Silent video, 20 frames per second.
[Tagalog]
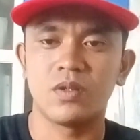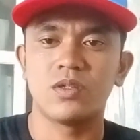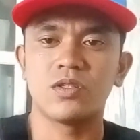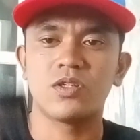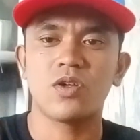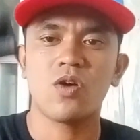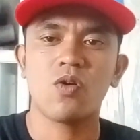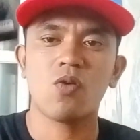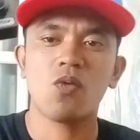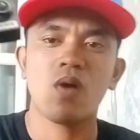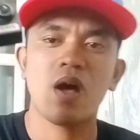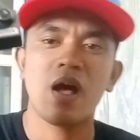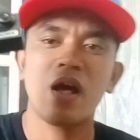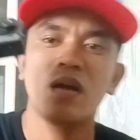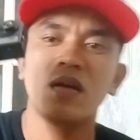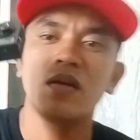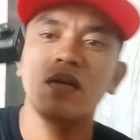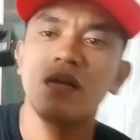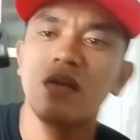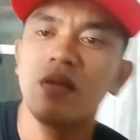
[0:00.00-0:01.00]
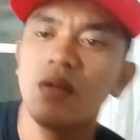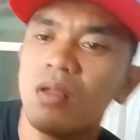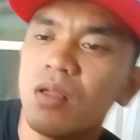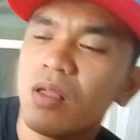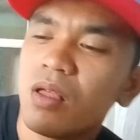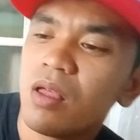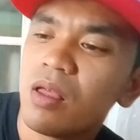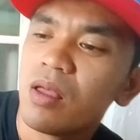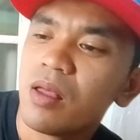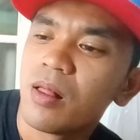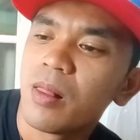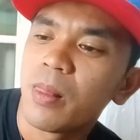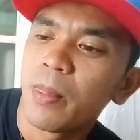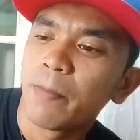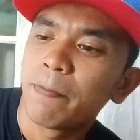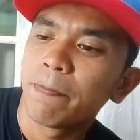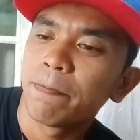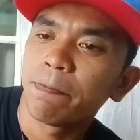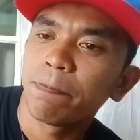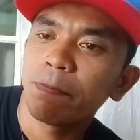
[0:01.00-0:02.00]
so ang
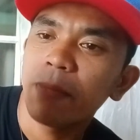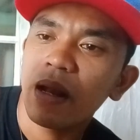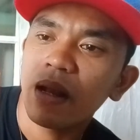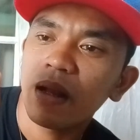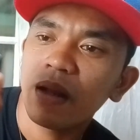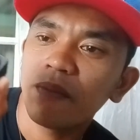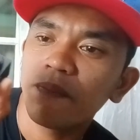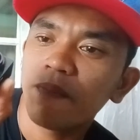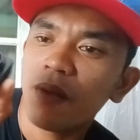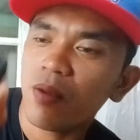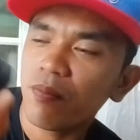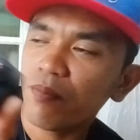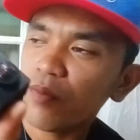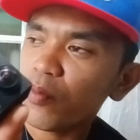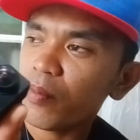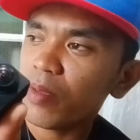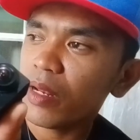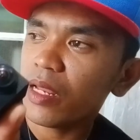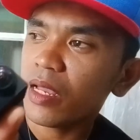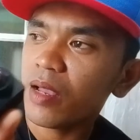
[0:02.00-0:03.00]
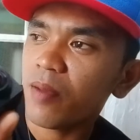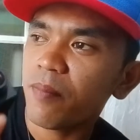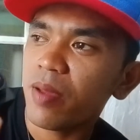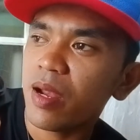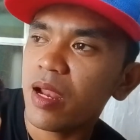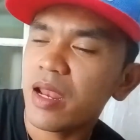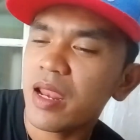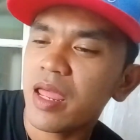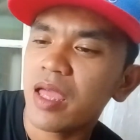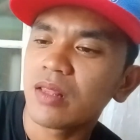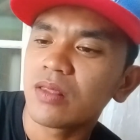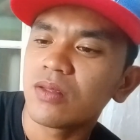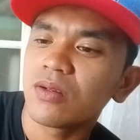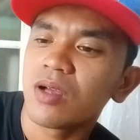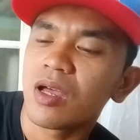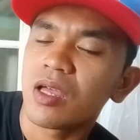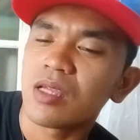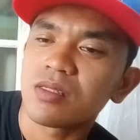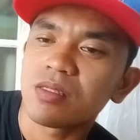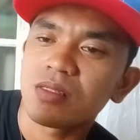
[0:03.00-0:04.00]
pag, pag bumili ka pala nito
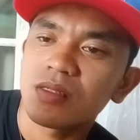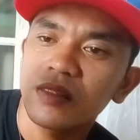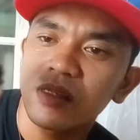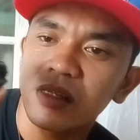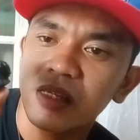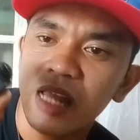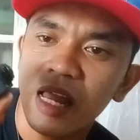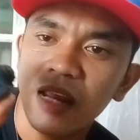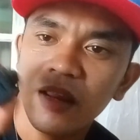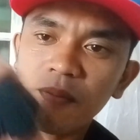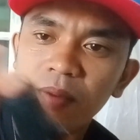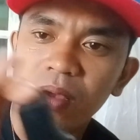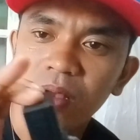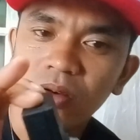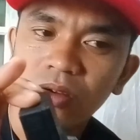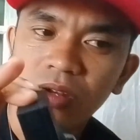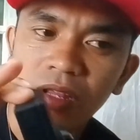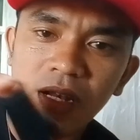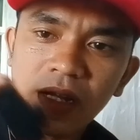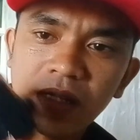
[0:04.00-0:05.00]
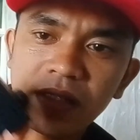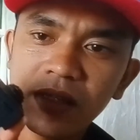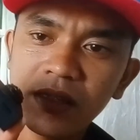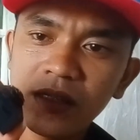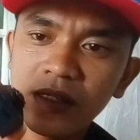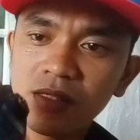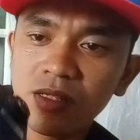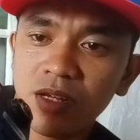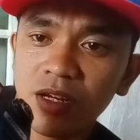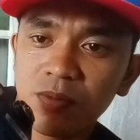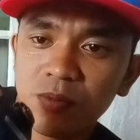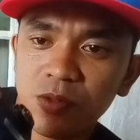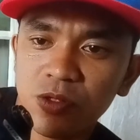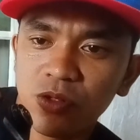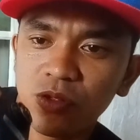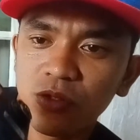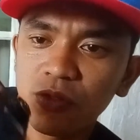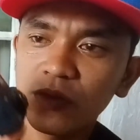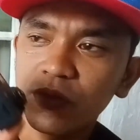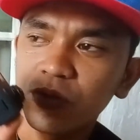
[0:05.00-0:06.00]
guys ilalapag ko na lang sa
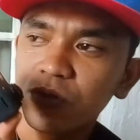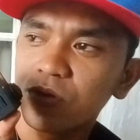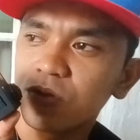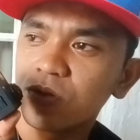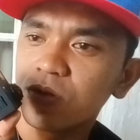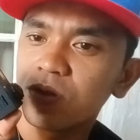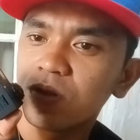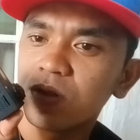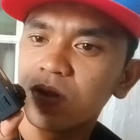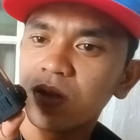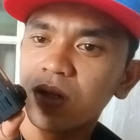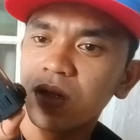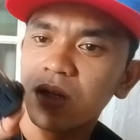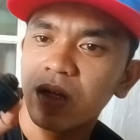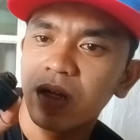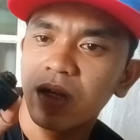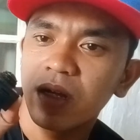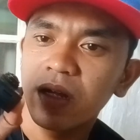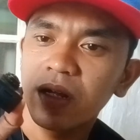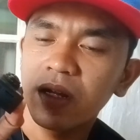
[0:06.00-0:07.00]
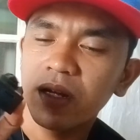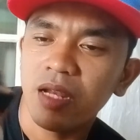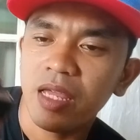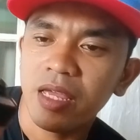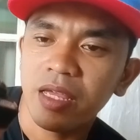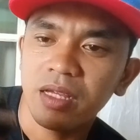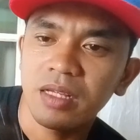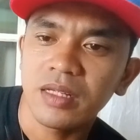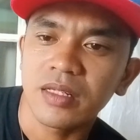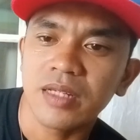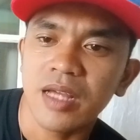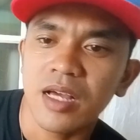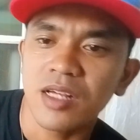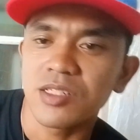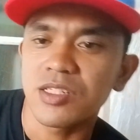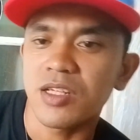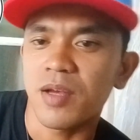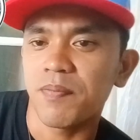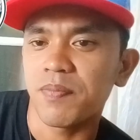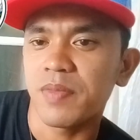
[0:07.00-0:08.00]
description yung link ng
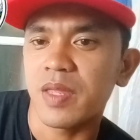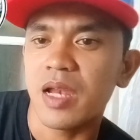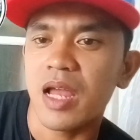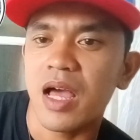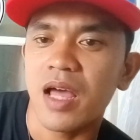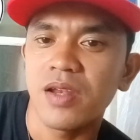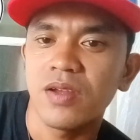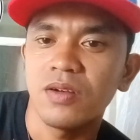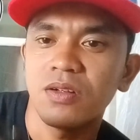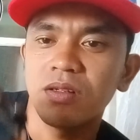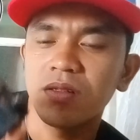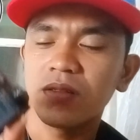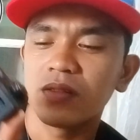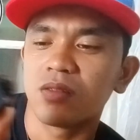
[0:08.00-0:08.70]
shop nila no